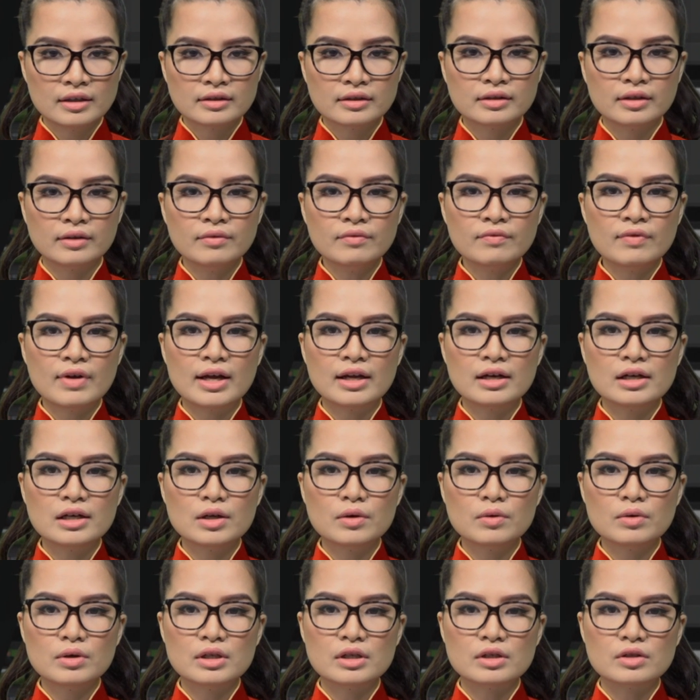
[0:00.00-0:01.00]
Tính về
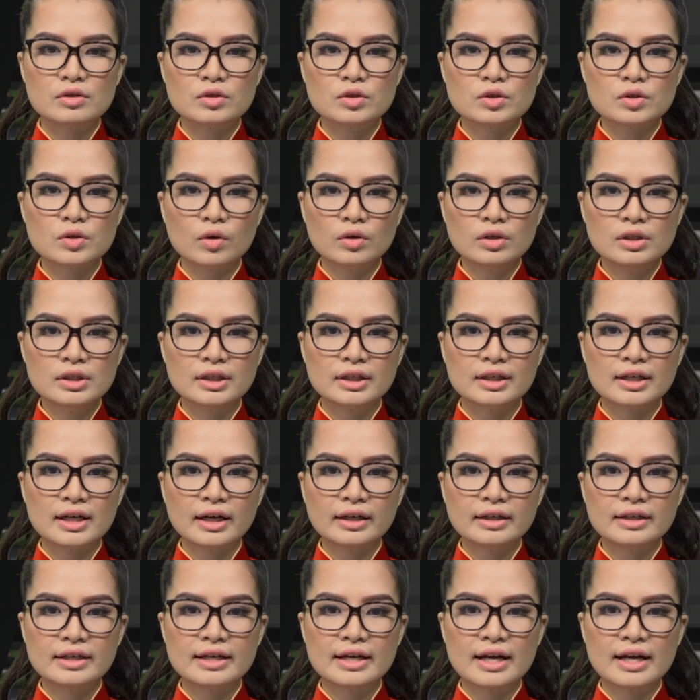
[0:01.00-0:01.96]
lưu lượng số lượt khách đi